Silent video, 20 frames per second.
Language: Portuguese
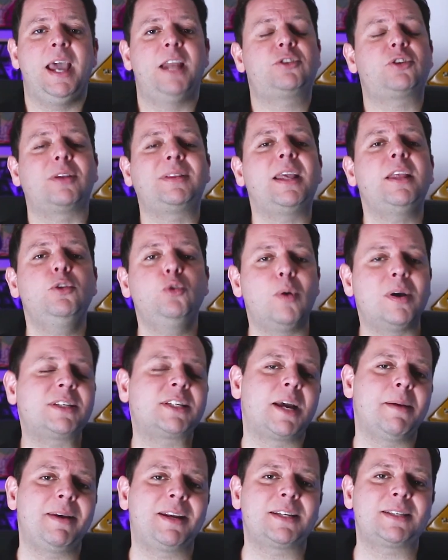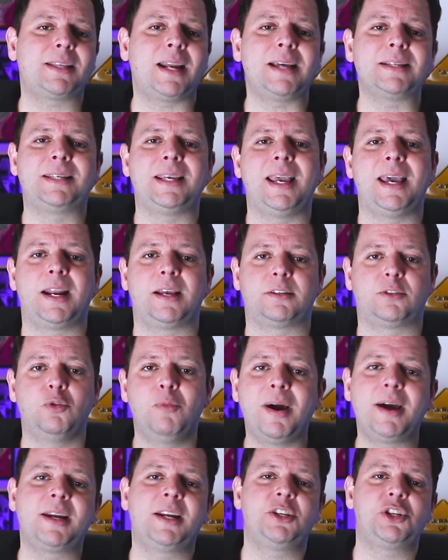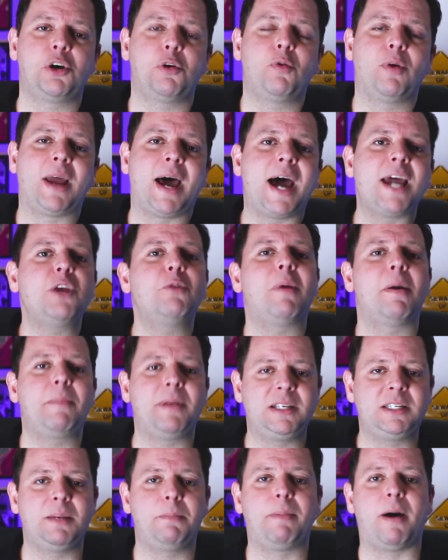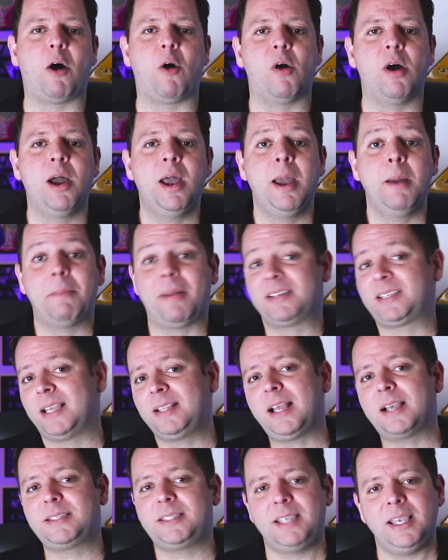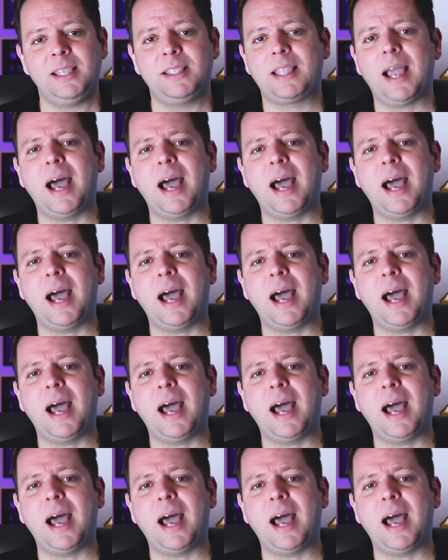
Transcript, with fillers: ele só tem duas câmeras traseiras, uma grande angular e uma principal, mas ainda assim